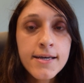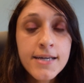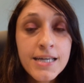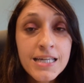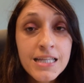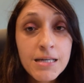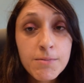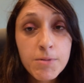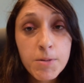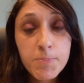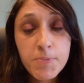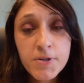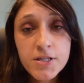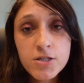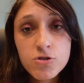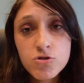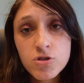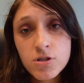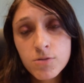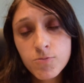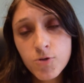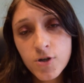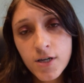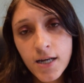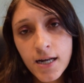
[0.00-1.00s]
e chiediamo al
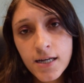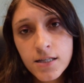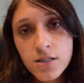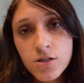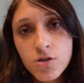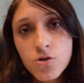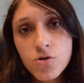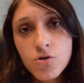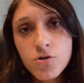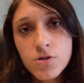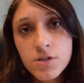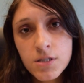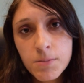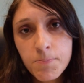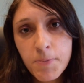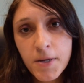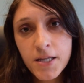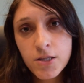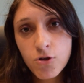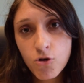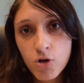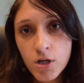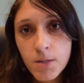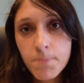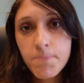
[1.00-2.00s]
Partito Democratico di
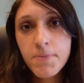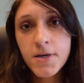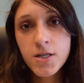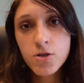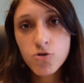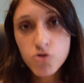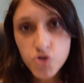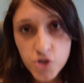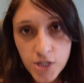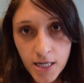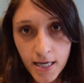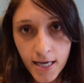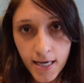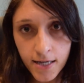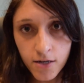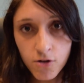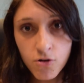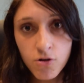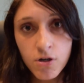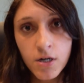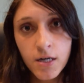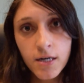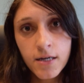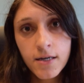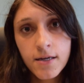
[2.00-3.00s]
prendere un impegno
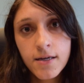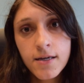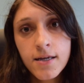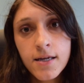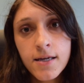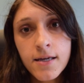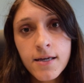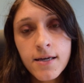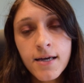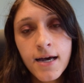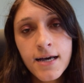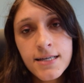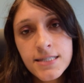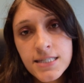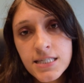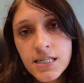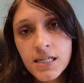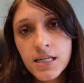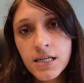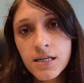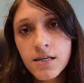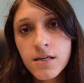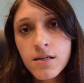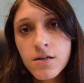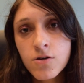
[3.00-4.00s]
serio e,
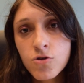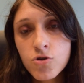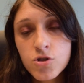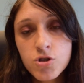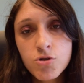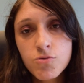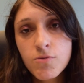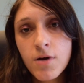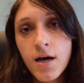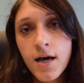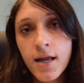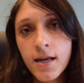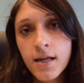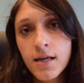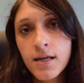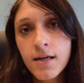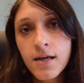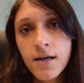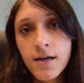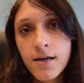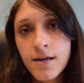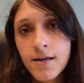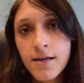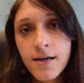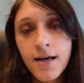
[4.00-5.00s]
anziché
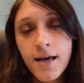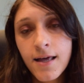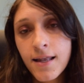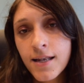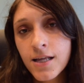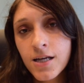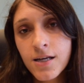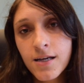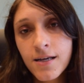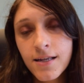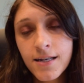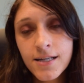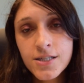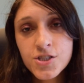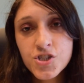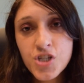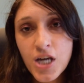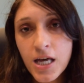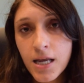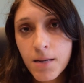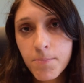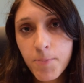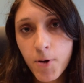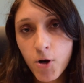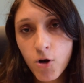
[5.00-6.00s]
continuare a, a
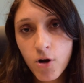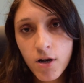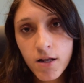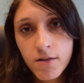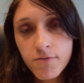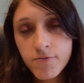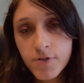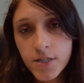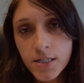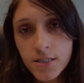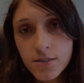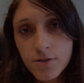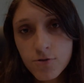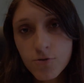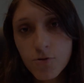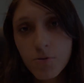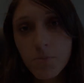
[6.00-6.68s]
lanciare parole al vento.